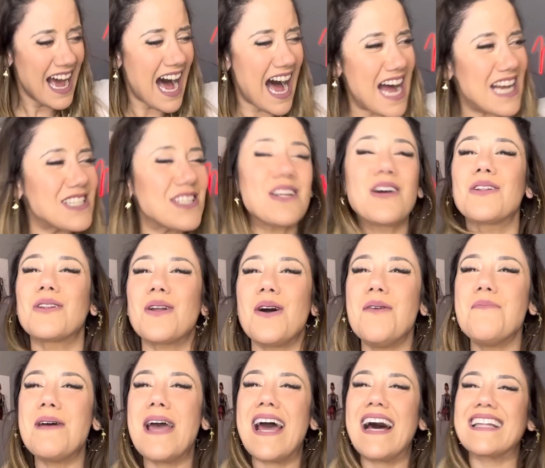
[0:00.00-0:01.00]
Acho que eu
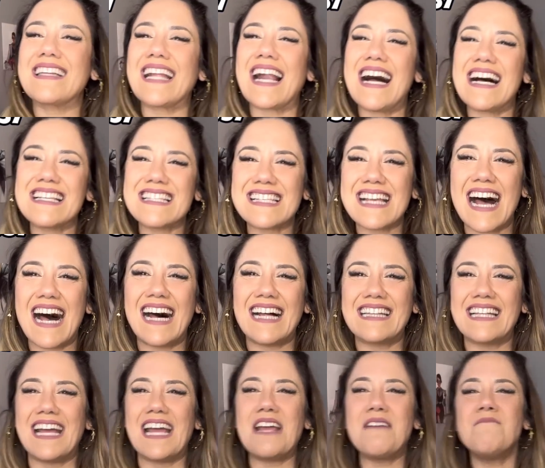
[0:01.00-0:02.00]
tô meio
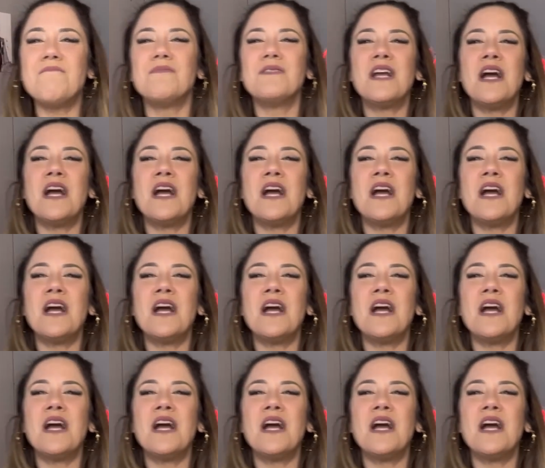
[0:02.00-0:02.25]
atrasada, hein?